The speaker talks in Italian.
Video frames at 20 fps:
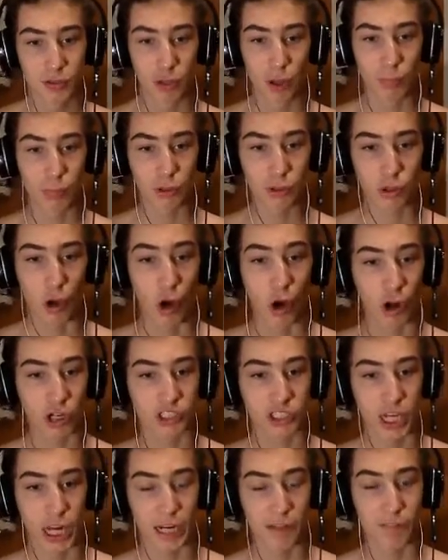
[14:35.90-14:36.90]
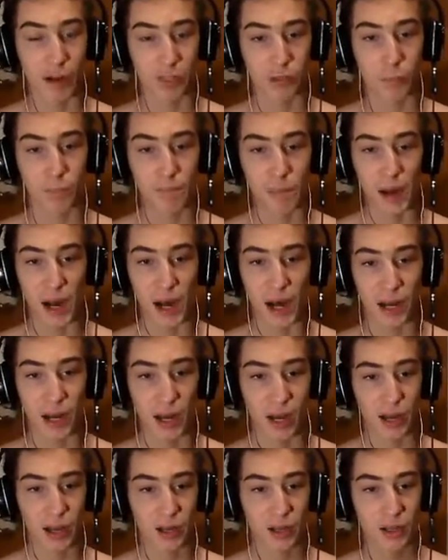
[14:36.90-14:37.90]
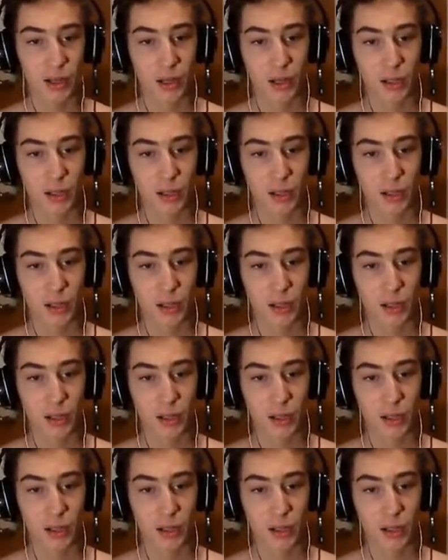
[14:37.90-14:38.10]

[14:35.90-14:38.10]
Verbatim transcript: L'uomo torce, è arrivato pala.